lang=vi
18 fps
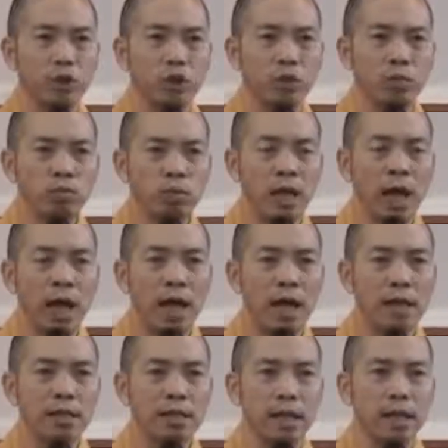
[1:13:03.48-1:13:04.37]
chúng
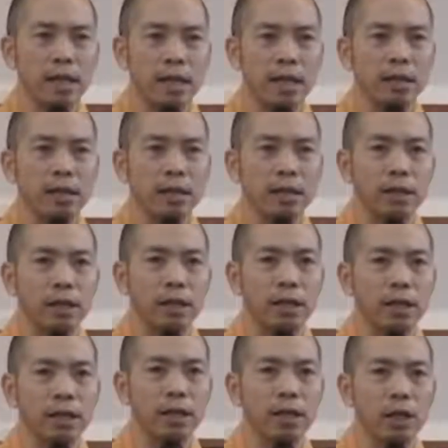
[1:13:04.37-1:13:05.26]
ta sẽ thấy được
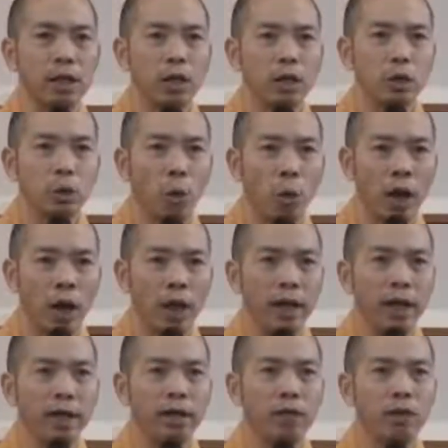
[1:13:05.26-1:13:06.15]
cái
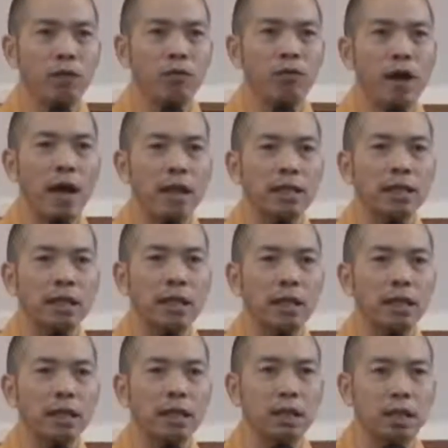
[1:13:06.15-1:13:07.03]
tuệ nó phát
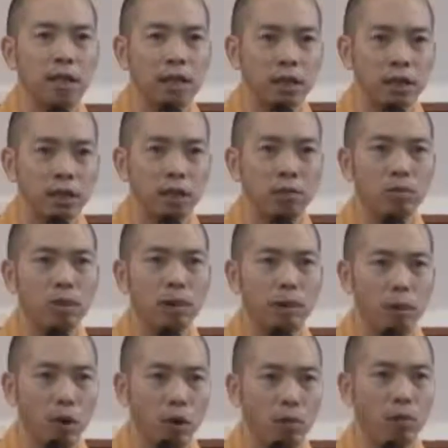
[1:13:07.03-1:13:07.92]
sanh từ trong
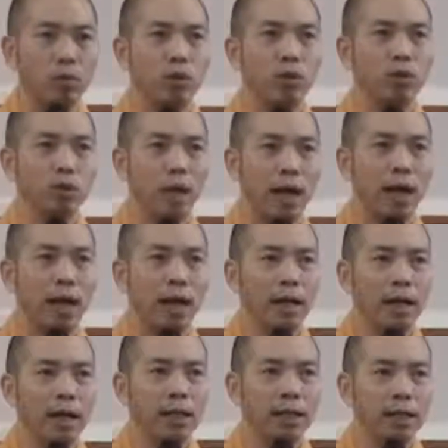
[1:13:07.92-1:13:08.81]
tâm hồn của chúng ta.
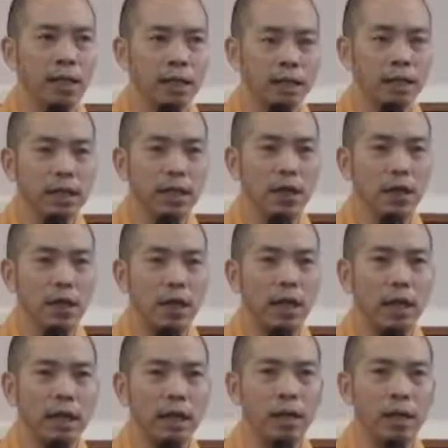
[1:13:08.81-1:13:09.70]
Chính cái đó
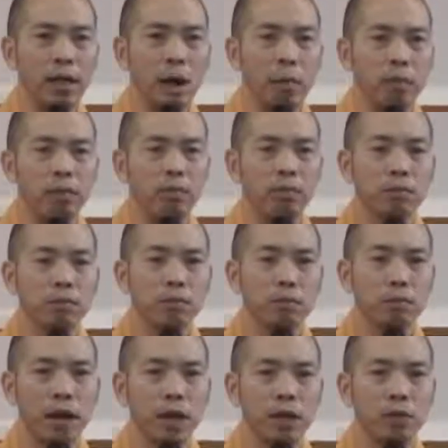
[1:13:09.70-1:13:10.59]
là cái gốc
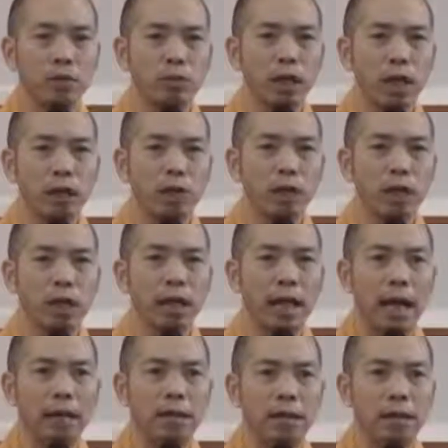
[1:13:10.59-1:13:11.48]
mà chúng ta có thể
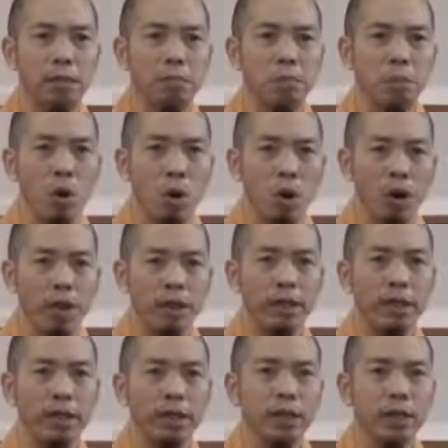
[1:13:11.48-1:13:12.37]
đạt được
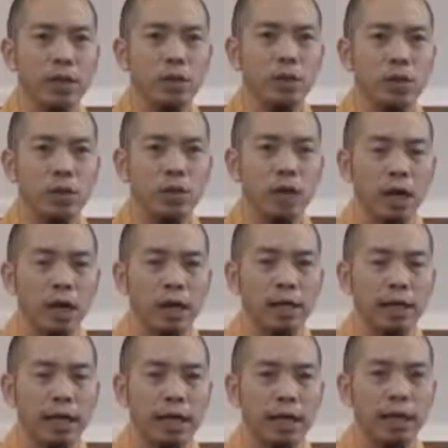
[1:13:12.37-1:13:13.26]
mọi cái cuộc
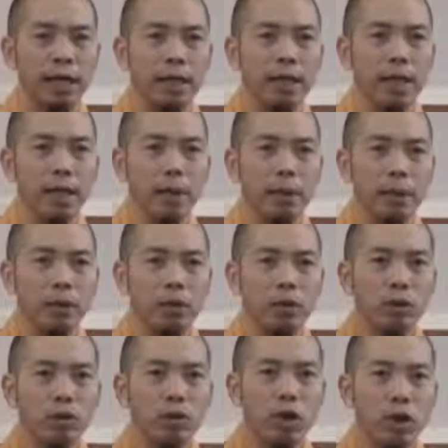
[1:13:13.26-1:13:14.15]
đời này. Mà
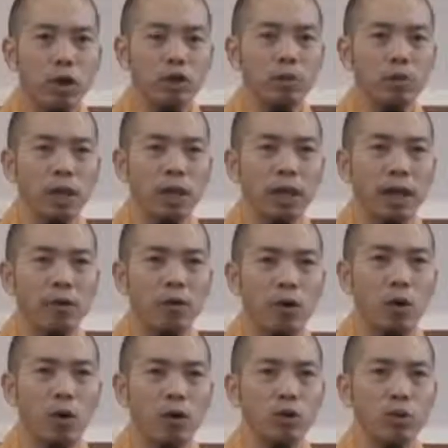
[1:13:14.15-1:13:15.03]
có cho chúng ta
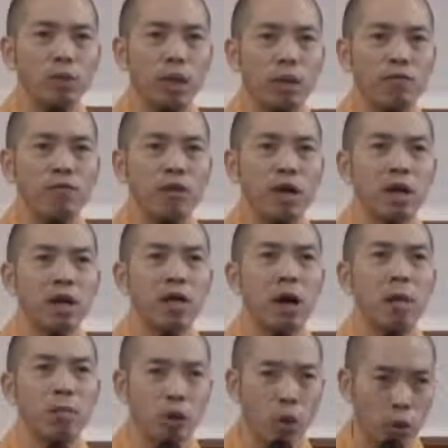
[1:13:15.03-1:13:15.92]
đau khổ, chúng ta vẫn
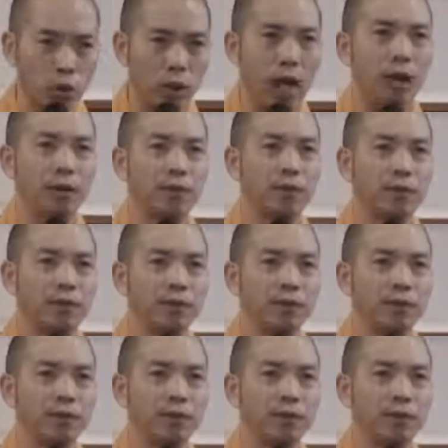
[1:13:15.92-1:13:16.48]
không khổ đau.